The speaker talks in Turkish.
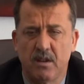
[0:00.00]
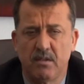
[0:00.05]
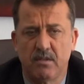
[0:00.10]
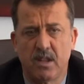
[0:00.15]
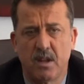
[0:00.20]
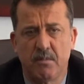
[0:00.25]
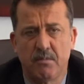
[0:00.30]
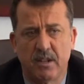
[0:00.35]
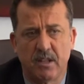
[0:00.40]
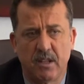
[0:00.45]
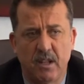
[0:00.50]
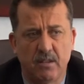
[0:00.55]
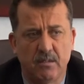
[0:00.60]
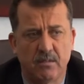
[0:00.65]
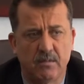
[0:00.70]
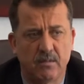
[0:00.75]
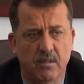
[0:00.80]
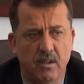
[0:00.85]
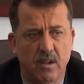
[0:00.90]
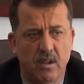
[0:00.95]
ev demeden
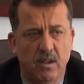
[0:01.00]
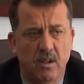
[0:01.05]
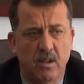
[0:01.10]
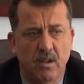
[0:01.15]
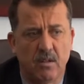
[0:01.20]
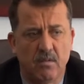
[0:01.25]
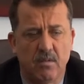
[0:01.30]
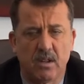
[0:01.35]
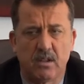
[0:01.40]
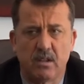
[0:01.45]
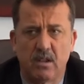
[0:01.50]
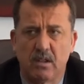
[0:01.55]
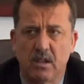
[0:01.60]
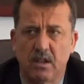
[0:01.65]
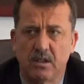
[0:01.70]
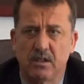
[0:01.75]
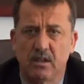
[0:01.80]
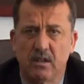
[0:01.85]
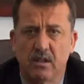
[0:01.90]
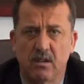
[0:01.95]

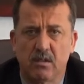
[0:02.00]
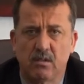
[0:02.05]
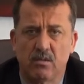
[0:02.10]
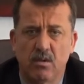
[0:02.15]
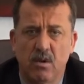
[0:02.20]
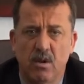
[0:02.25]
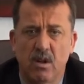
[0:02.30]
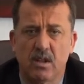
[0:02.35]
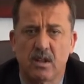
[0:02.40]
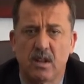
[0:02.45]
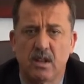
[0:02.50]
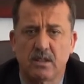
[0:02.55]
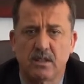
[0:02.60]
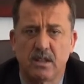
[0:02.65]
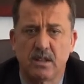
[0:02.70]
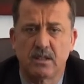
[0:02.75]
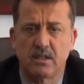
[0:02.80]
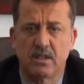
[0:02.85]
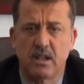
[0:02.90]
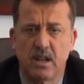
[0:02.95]
vatandaşın doğal gaz
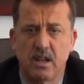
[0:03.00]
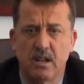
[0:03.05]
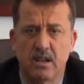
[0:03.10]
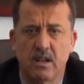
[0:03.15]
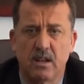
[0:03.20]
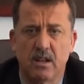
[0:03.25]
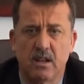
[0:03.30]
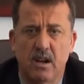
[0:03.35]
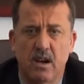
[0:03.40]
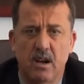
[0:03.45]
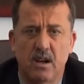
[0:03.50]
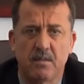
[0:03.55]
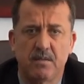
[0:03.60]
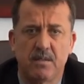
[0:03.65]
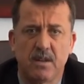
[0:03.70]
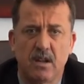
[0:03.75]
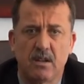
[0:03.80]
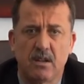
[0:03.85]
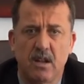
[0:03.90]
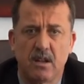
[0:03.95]
isteğini
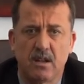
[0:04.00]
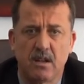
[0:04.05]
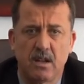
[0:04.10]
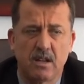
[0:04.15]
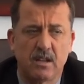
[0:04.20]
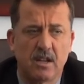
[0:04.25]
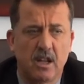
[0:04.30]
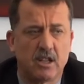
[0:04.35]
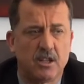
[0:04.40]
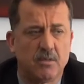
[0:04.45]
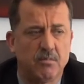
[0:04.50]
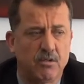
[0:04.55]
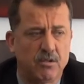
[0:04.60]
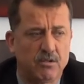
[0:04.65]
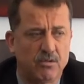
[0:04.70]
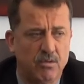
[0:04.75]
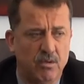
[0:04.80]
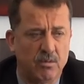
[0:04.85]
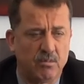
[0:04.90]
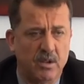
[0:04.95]
harfiyen yerine
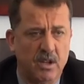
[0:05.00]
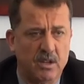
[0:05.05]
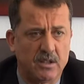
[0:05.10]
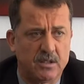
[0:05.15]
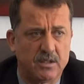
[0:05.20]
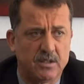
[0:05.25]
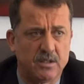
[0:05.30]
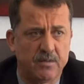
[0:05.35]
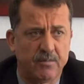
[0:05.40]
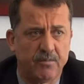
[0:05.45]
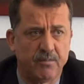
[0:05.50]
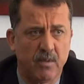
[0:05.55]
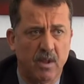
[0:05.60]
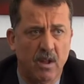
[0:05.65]
getirmiş durumdayız.